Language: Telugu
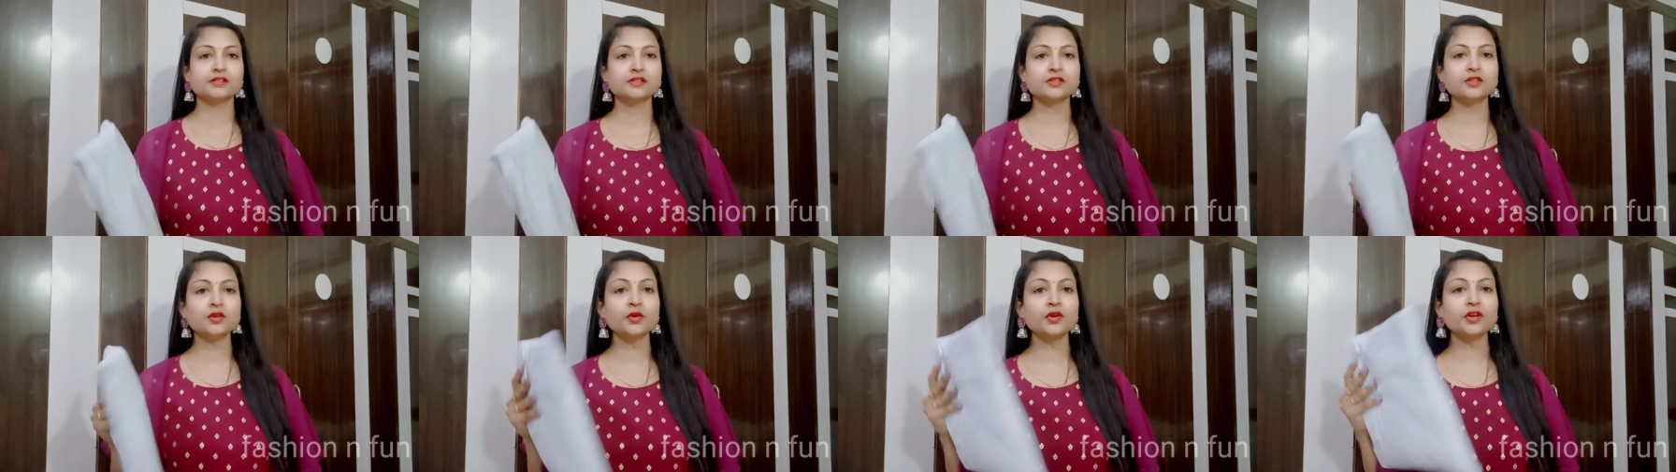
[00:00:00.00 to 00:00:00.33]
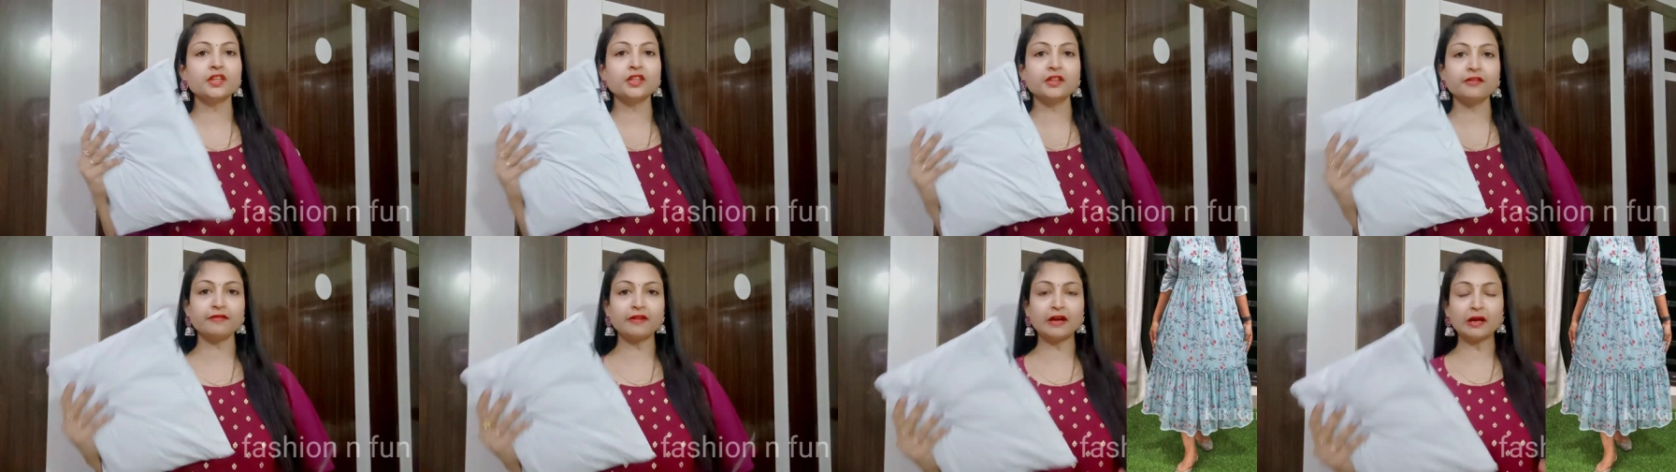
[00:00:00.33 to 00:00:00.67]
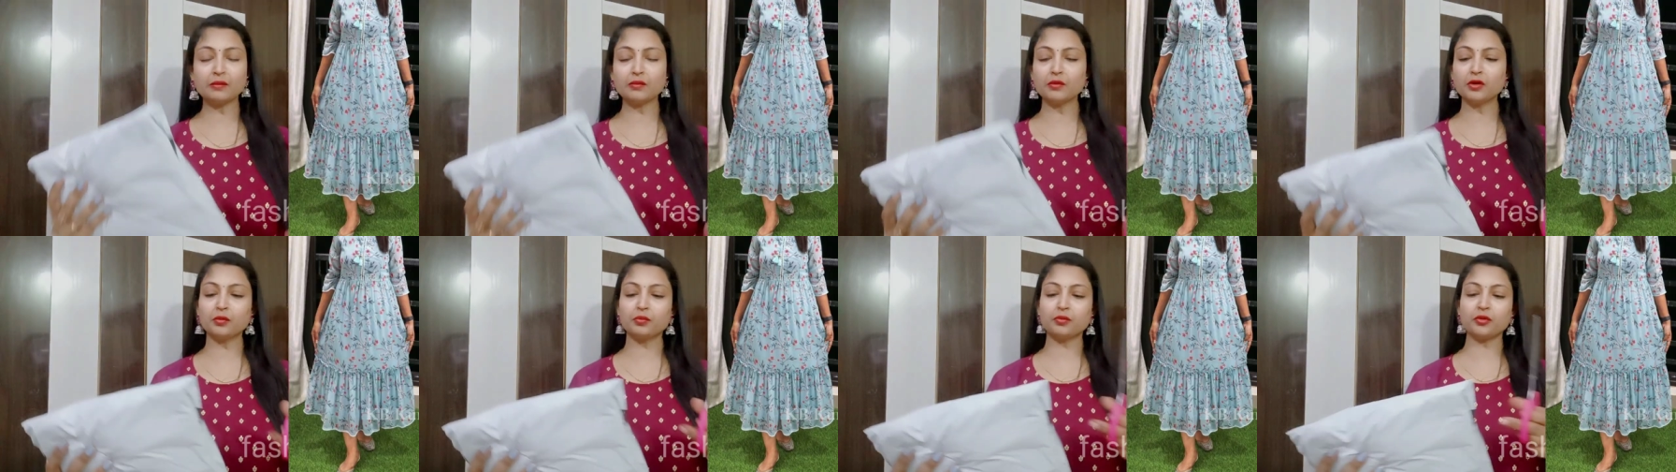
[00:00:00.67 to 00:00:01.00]
ఇది వన్ మోర్
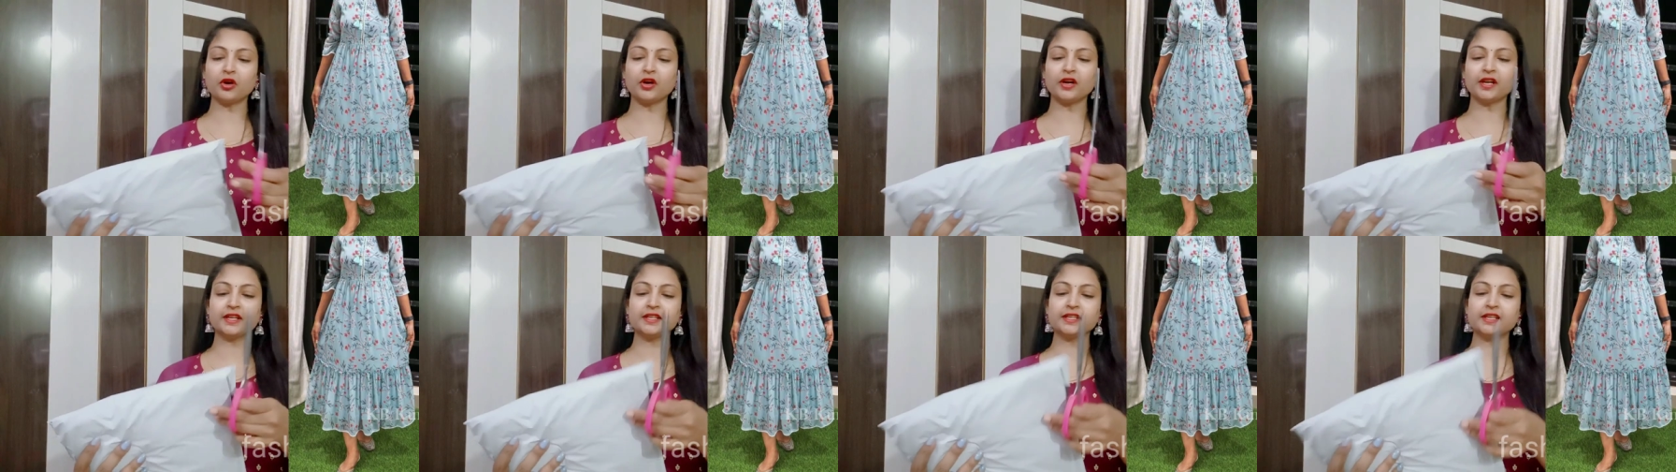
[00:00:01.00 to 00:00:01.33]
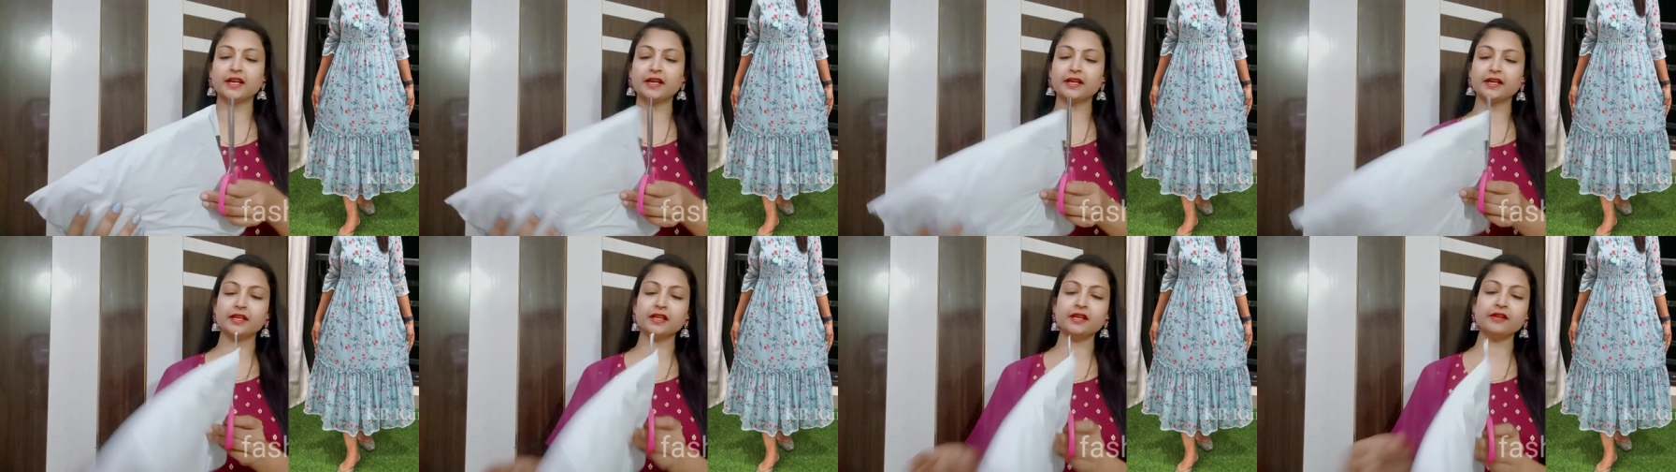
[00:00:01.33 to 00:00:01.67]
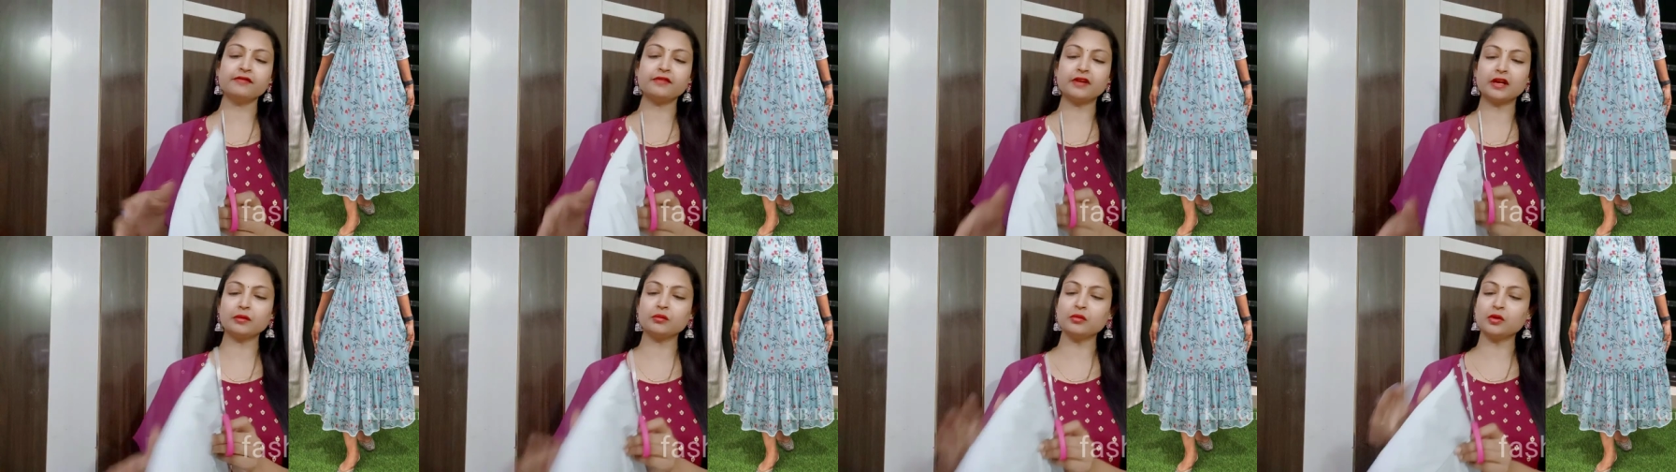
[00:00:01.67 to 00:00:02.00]
ప్రోడక్ట్ అండి వన్
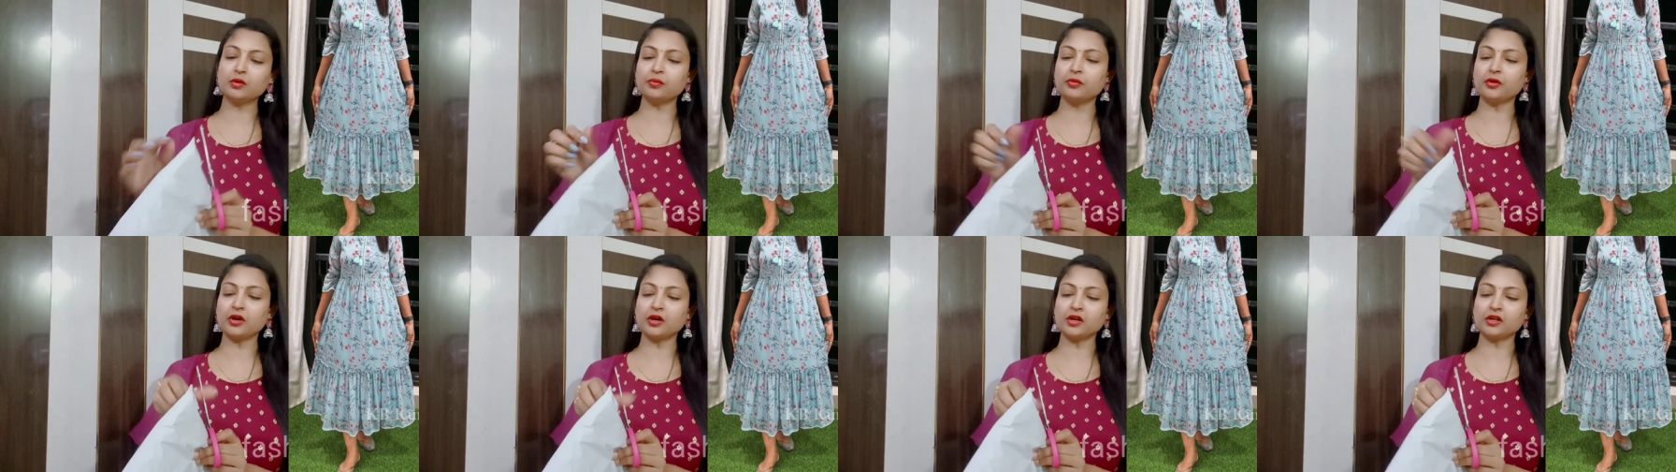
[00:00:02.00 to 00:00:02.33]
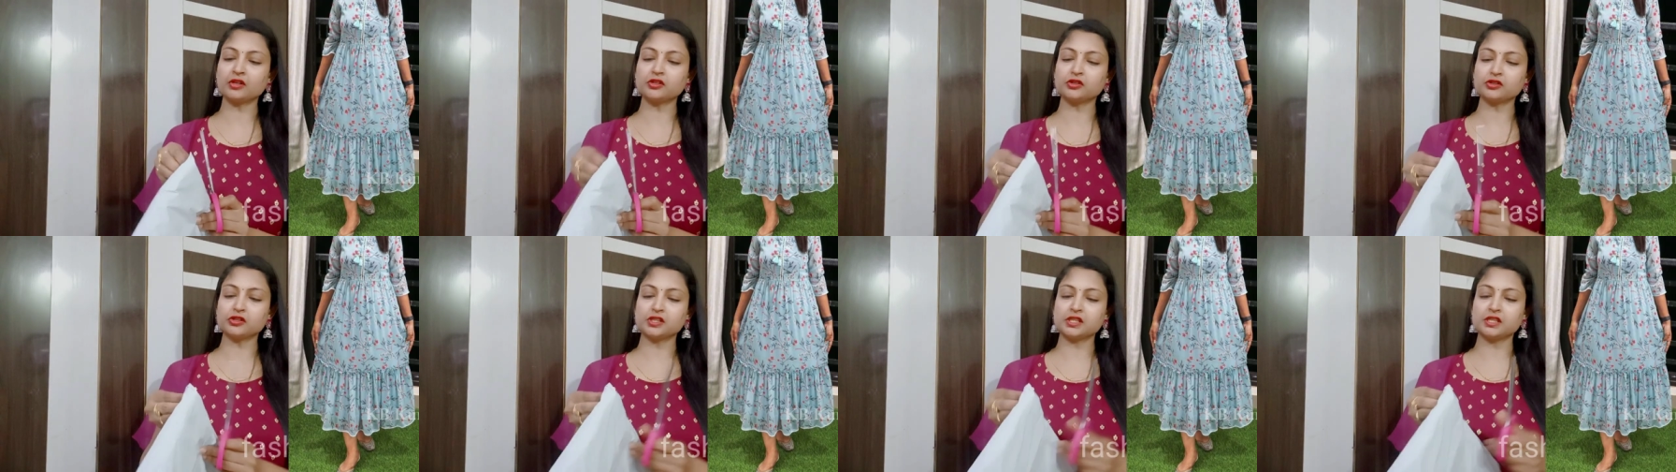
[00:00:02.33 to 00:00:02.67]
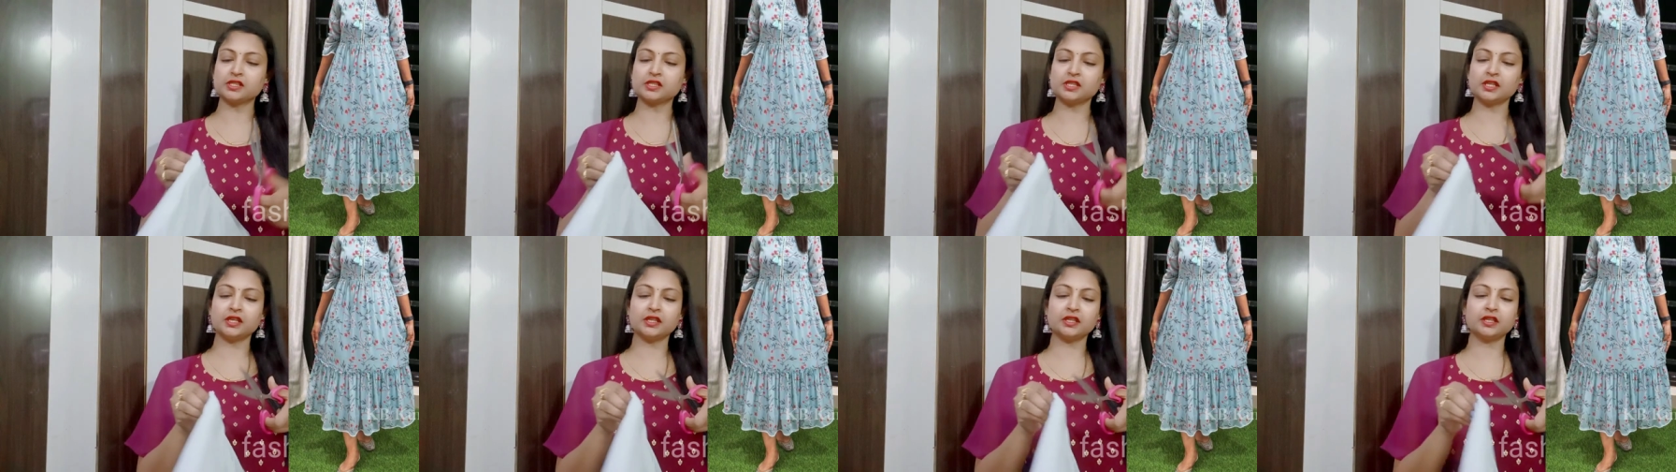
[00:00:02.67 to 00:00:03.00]
మోర్ ప్రోడక్ట్ వచ్చేసి
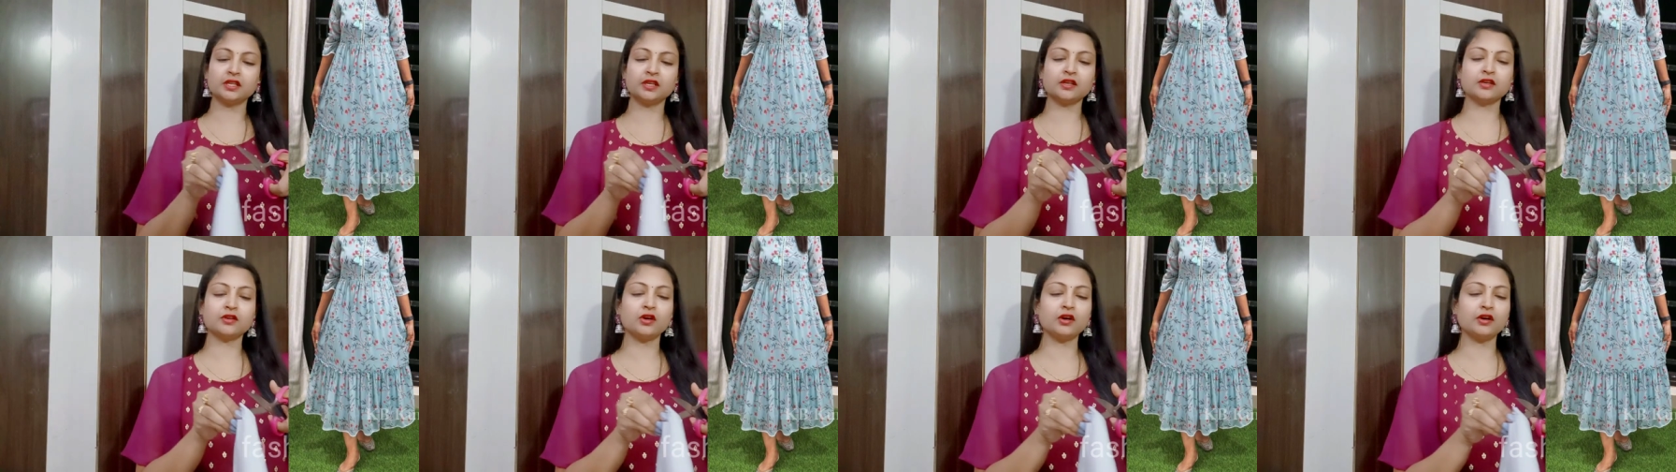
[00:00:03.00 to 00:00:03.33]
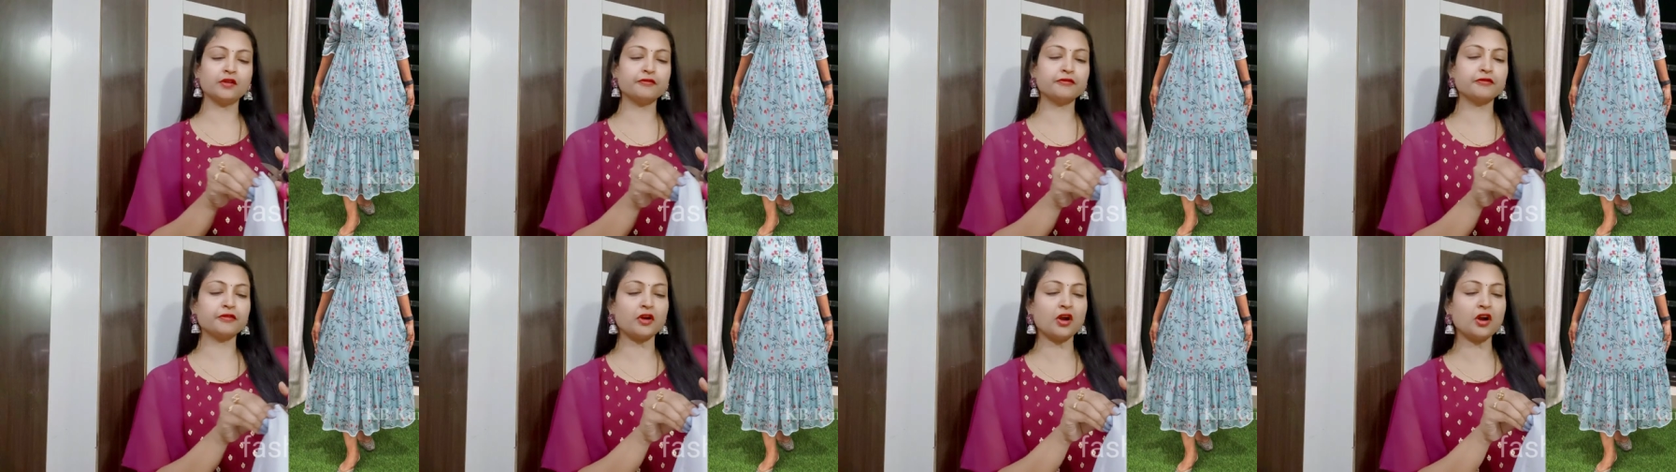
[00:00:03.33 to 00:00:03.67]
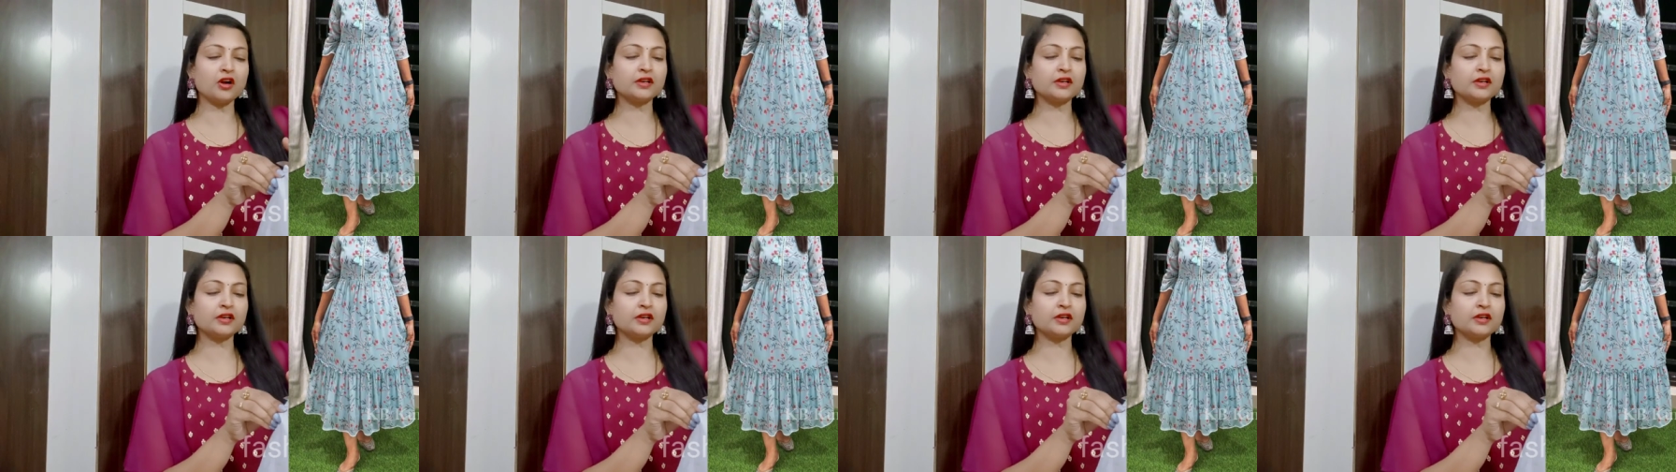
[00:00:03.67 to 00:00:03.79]
ఇది ఫ్రాక్ టైప్